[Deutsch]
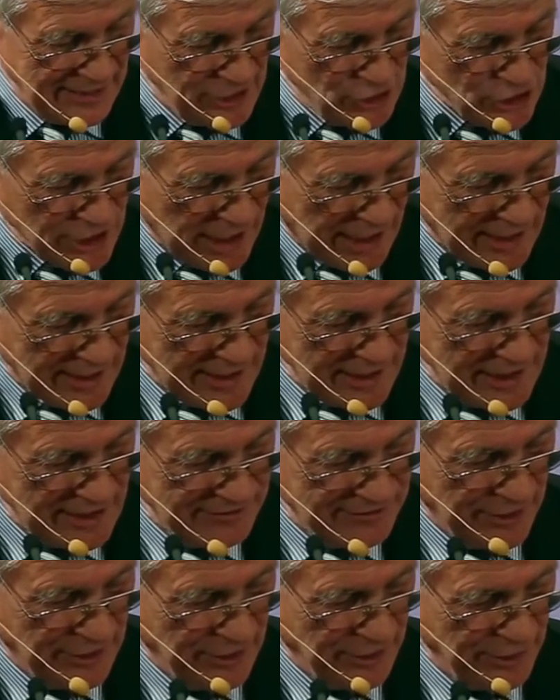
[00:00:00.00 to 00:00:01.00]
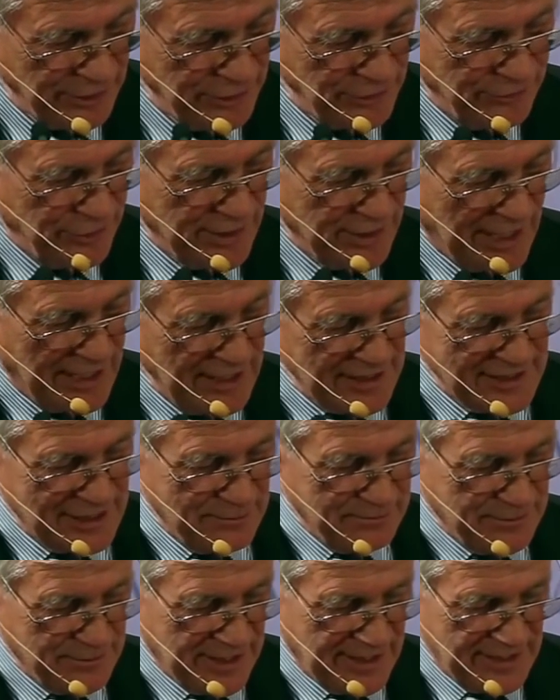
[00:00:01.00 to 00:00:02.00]
Die staatliche Verordnung von
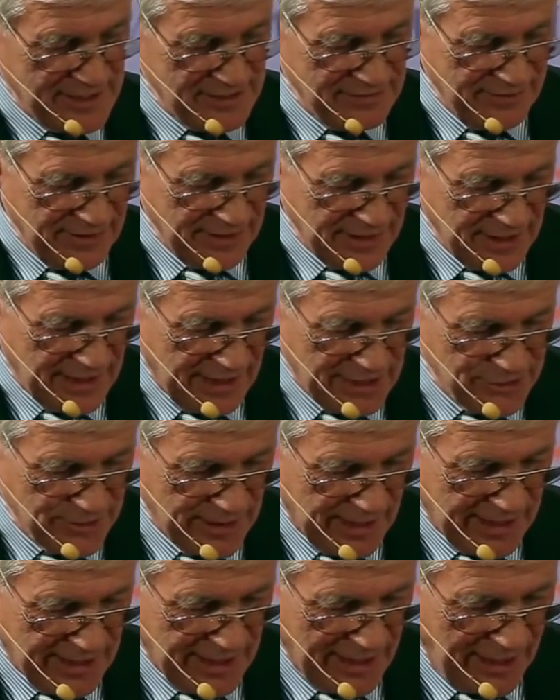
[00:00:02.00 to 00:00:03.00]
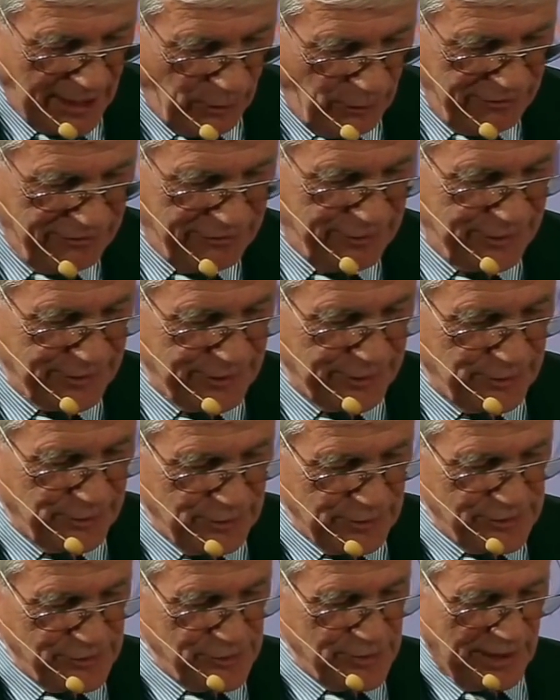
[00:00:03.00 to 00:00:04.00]
Akzeptanz wäre also eine
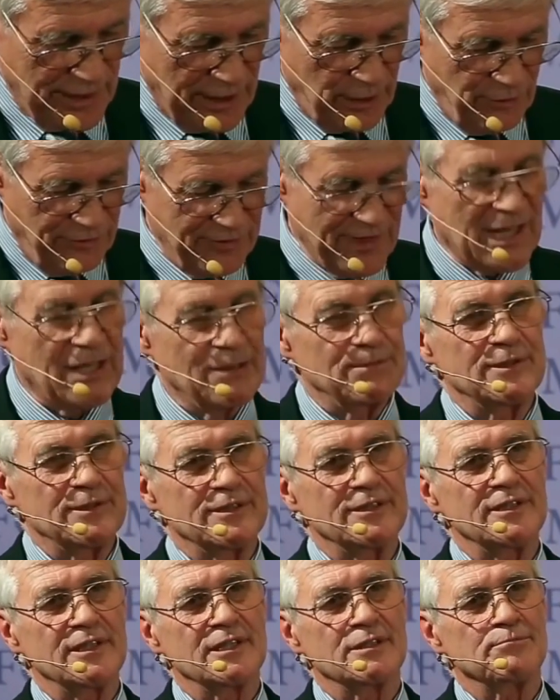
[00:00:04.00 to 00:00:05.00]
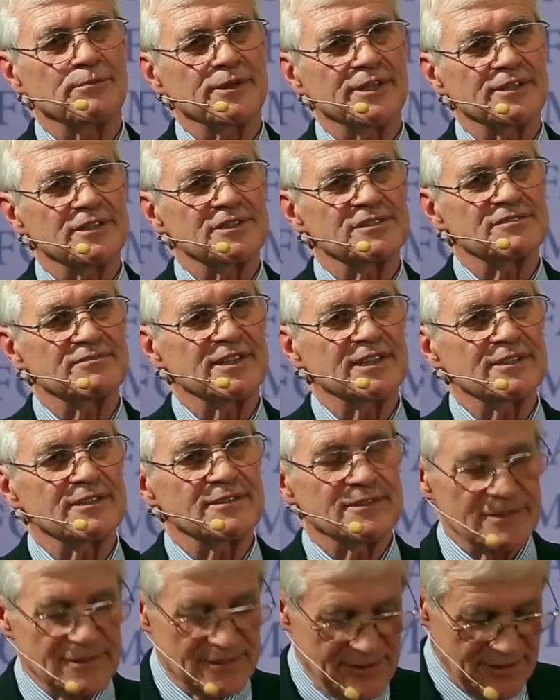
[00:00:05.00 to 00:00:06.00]
Aufforderung zur Aufgabe meines
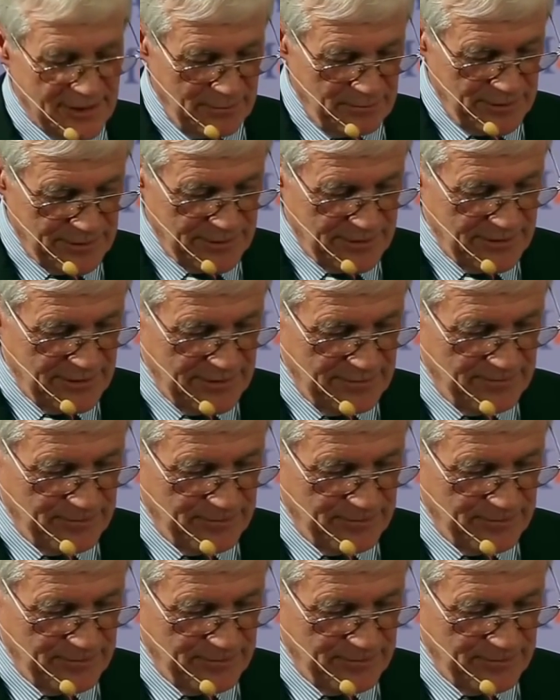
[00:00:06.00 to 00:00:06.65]
Wertesystems.